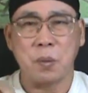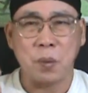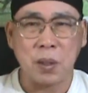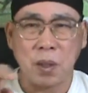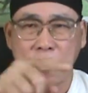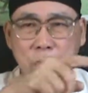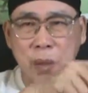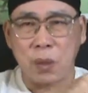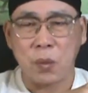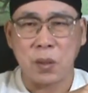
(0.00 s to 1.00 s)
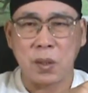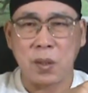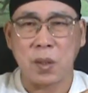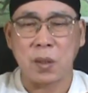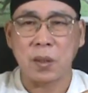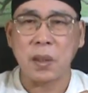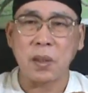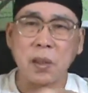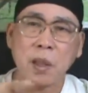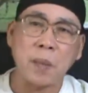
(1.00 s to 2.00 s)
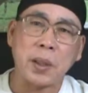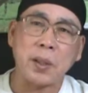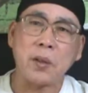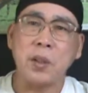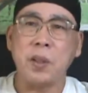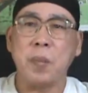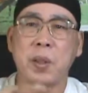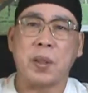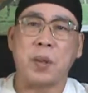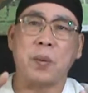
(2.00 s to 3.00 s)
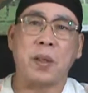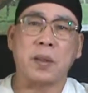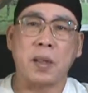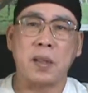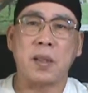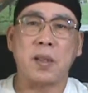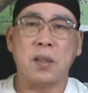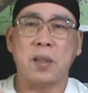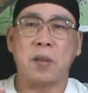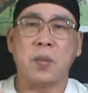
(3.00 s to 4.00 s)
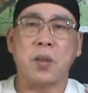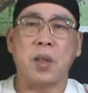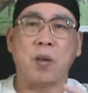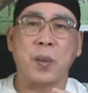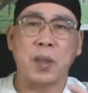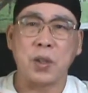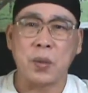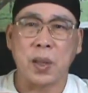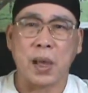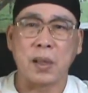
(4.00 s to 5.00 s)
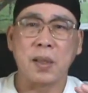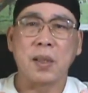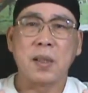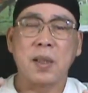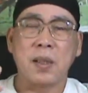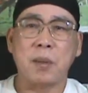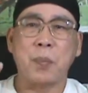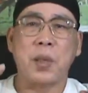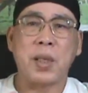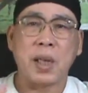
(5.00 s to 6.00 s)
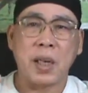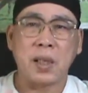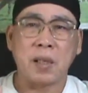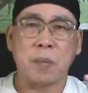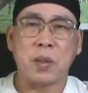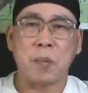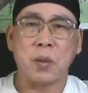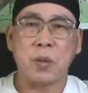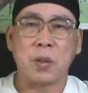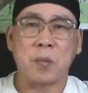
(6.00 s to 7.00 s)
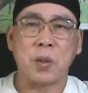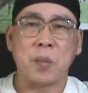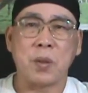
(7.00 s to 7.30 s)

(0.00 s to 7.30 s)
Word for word: 我到了别的公司之后，那他每天都有 email 给我，他现在设计什么东西要我帮他修改，还要帮我看看怎么怎么怎怎么怎么